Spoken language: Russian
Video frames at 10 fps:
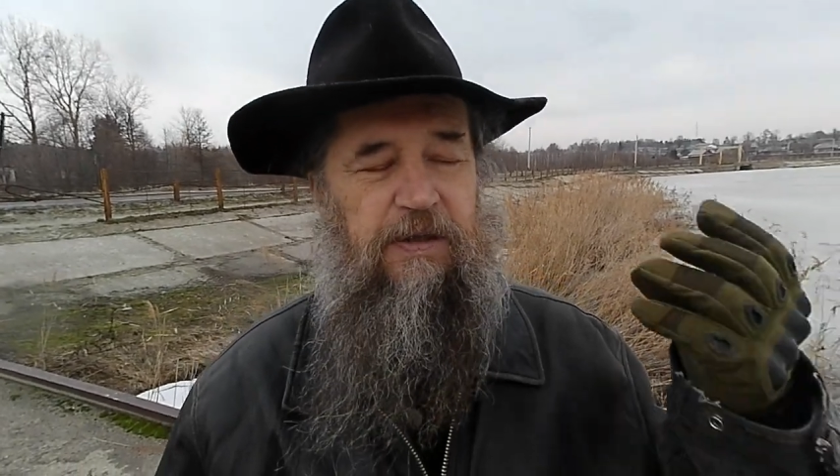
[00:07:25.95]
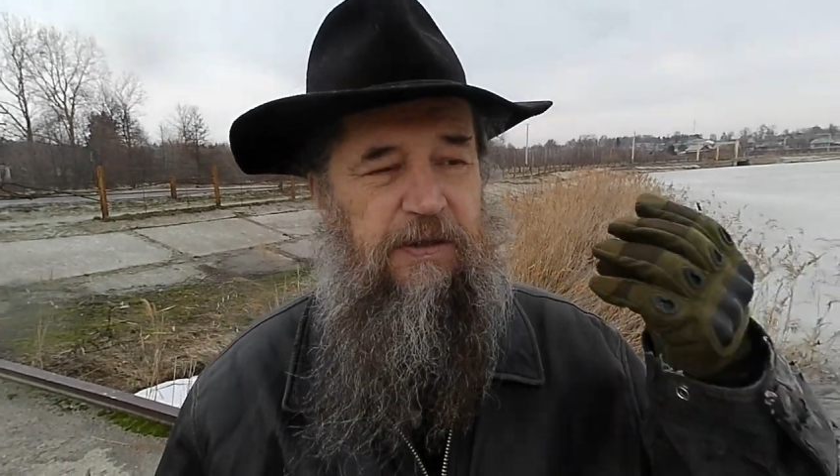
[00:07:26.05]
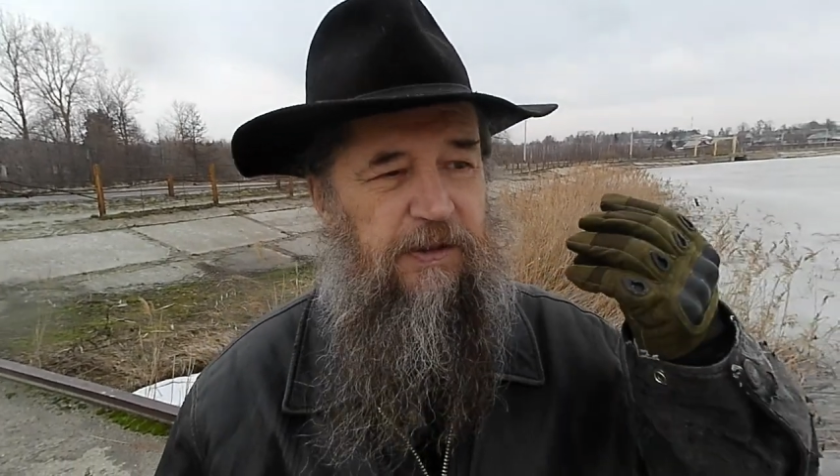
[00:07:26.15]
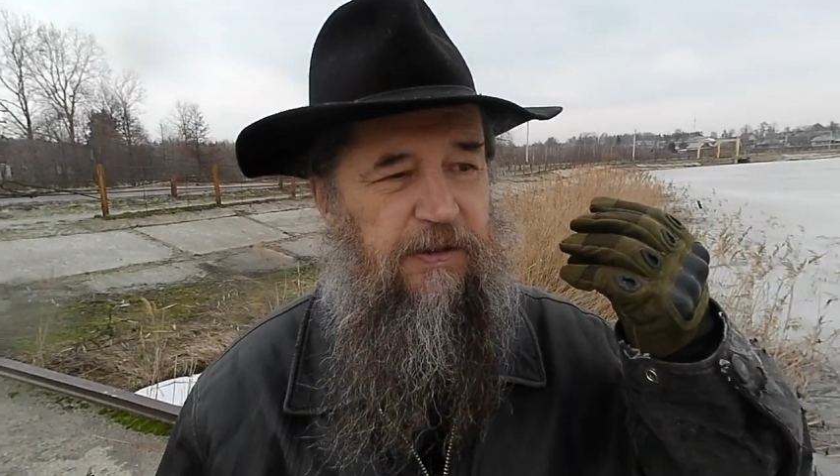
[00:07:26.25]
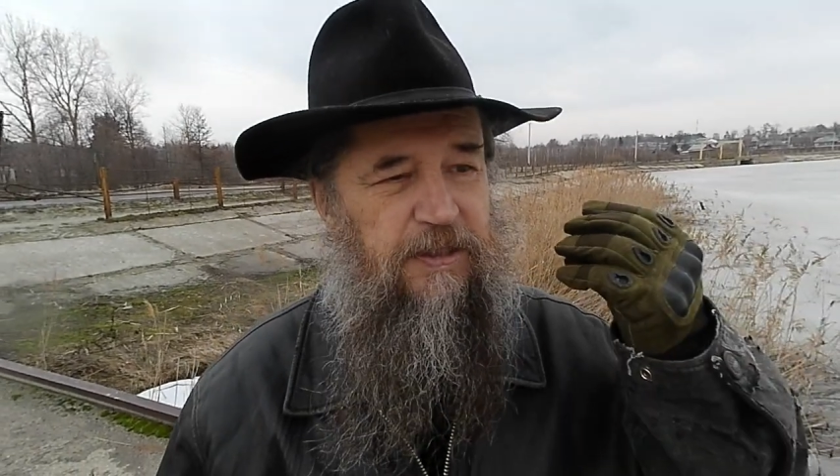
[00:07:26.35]

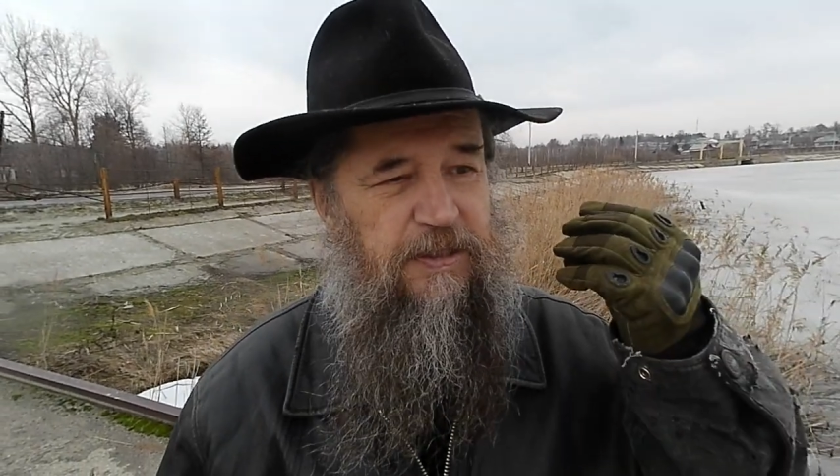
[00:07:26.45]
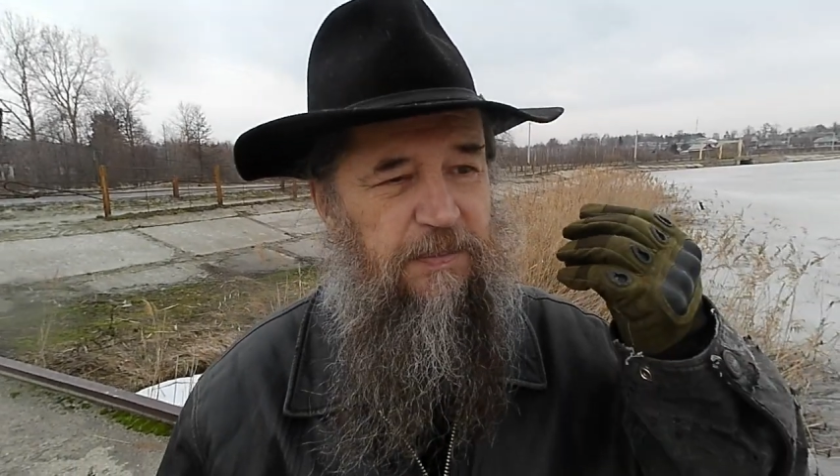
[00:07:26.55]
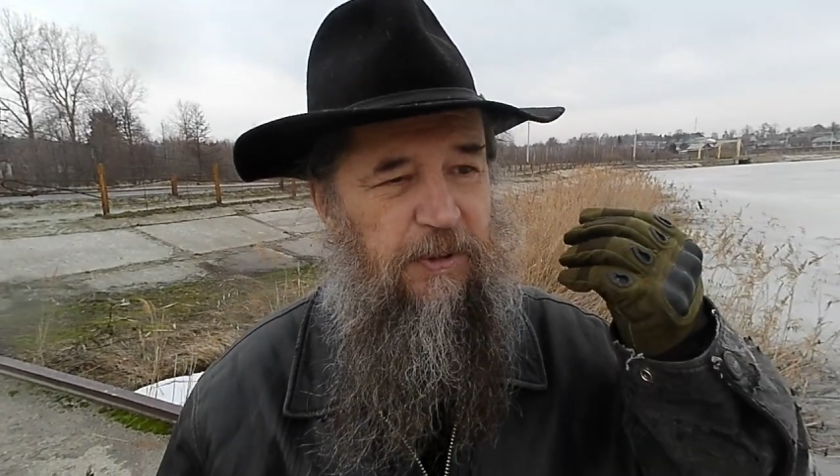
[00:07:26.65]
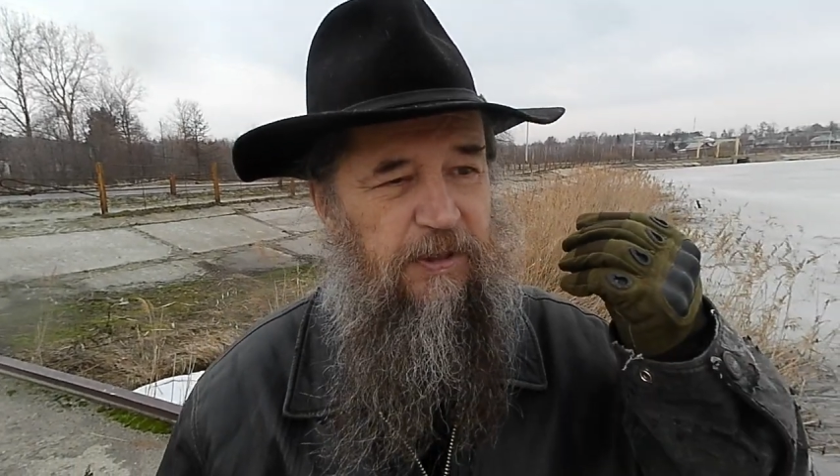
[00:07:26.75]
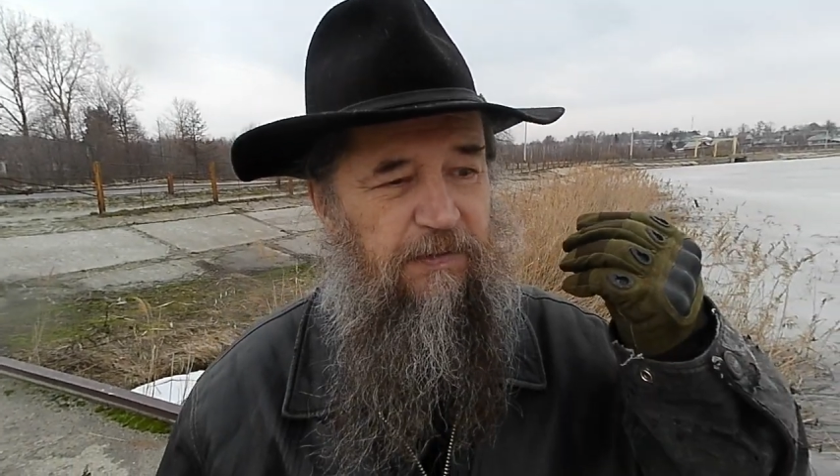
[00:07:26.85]
к
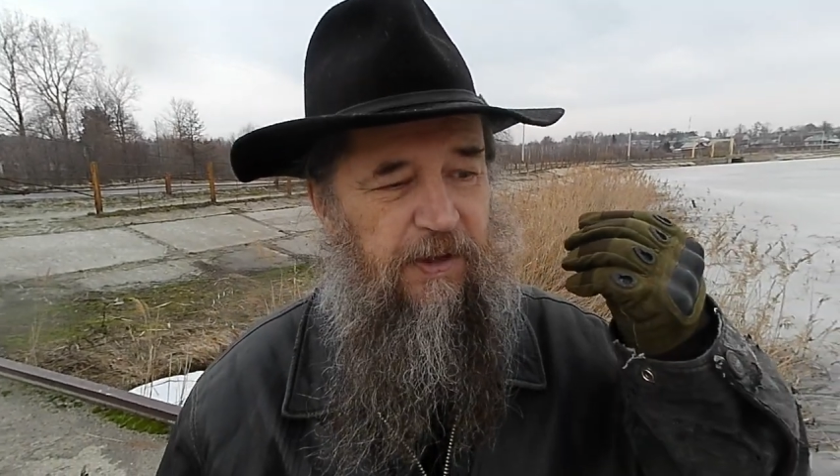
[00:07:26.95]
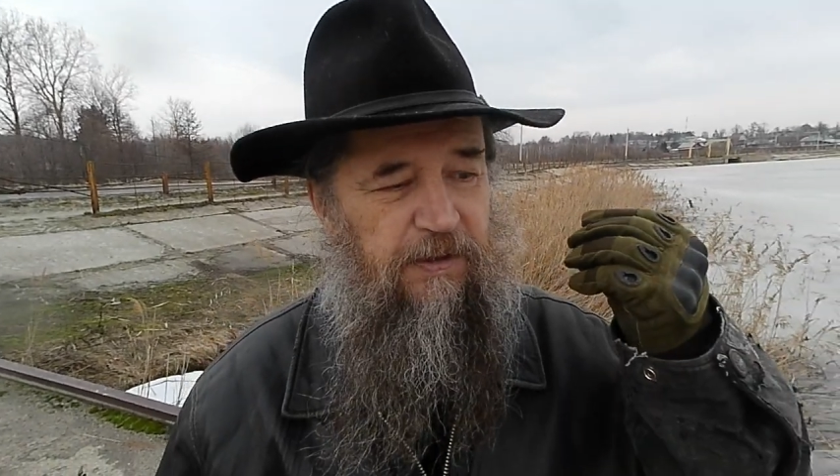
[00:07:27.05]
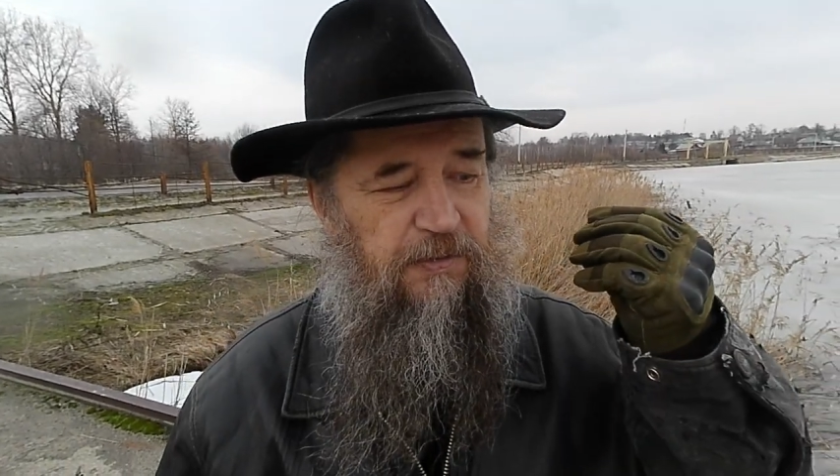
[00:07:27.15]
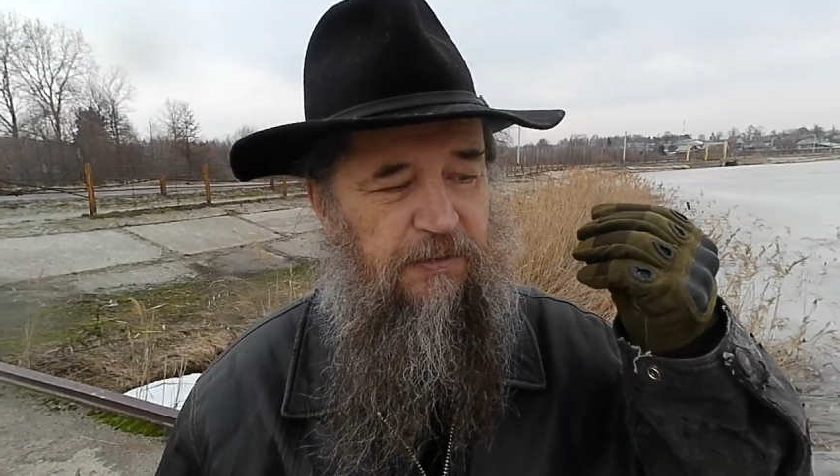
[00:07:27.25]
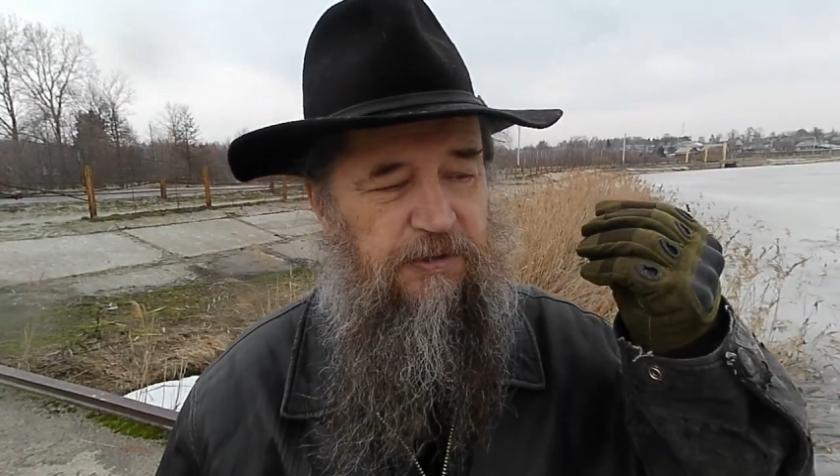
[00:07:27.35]

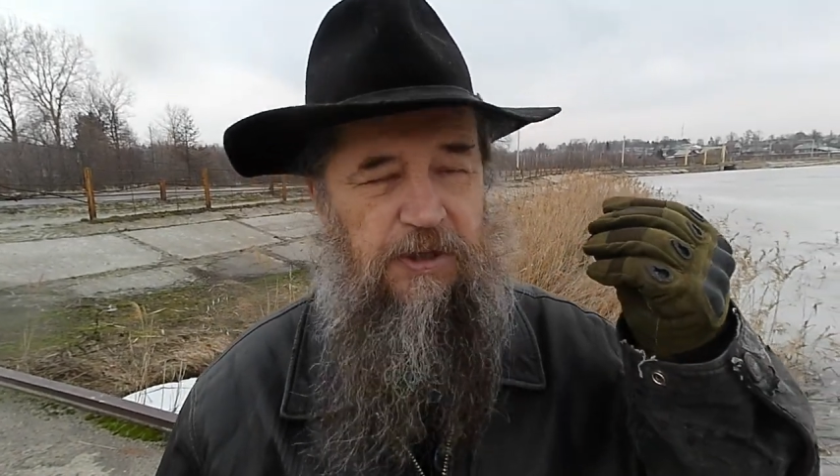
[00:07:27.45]
заболеванию